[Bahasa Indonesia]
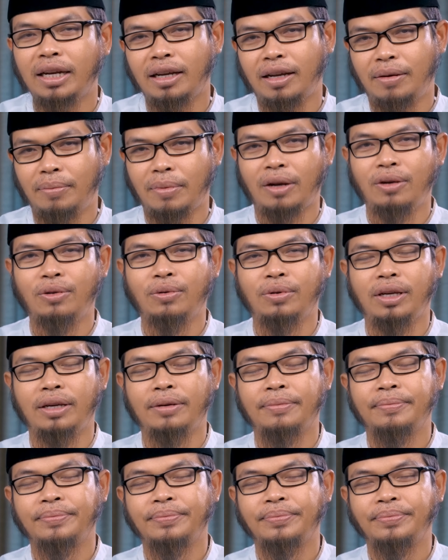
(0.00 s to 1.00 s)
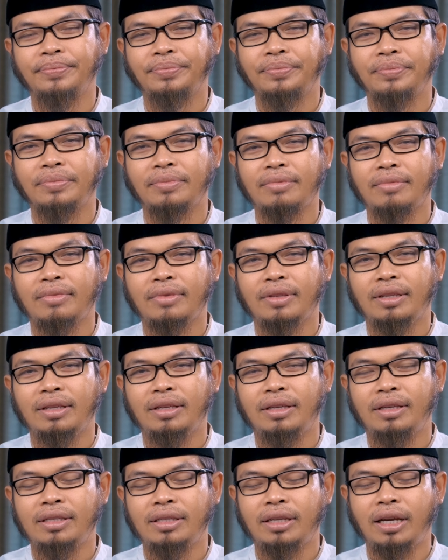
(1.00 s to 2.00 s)
dengan makhluknya
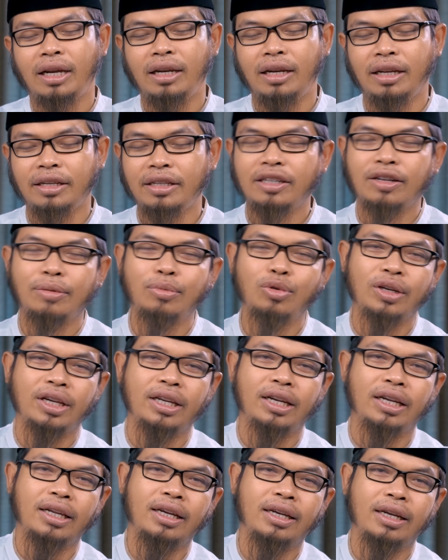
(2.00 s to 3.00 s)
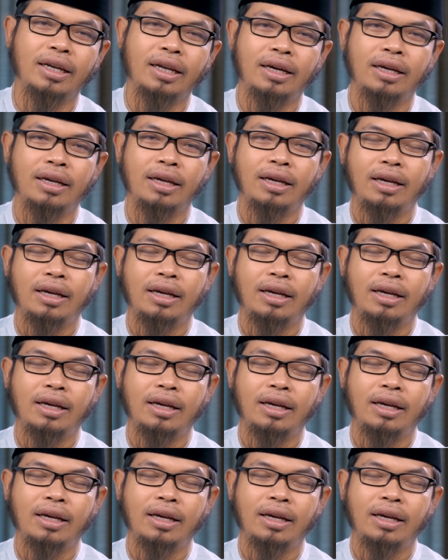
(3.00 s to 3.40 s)
Sekali lagi kemungkinannya adalah